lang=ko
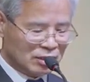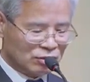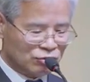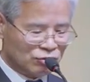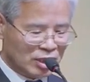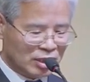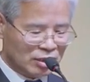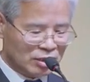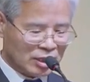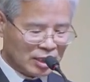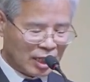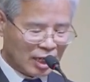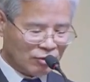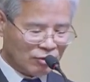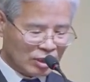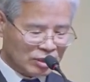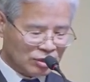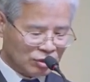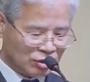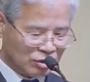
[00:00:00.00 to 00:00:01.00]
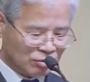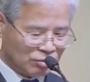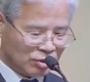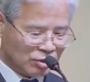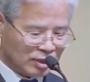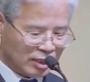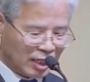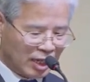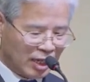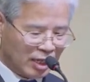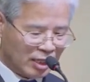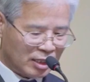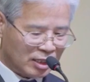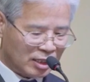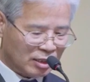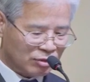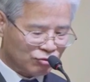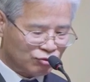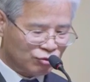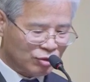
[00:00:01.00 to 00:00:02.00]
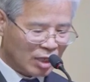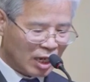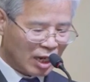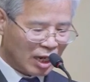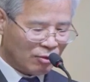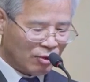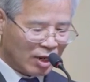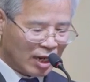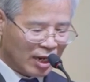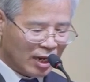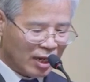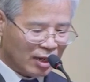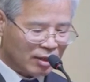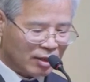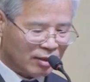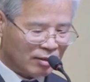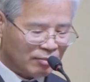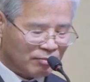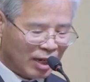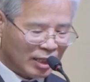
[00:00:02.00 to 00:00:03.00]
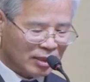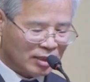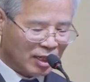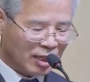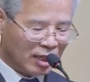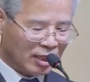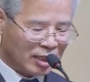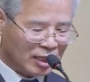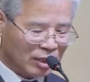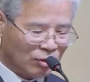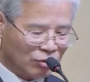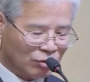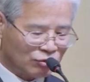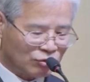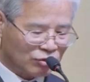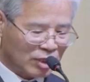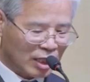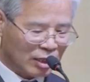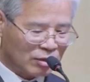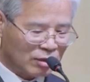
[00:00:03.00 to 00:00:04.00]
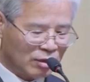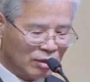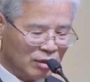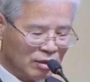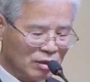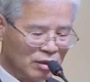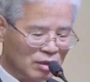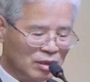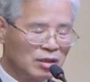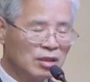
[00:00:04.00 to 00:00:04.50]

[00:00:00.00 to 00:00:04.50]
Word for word: 우리는 객관적으로 볼 때 이 누가와 마태의 기록 중에서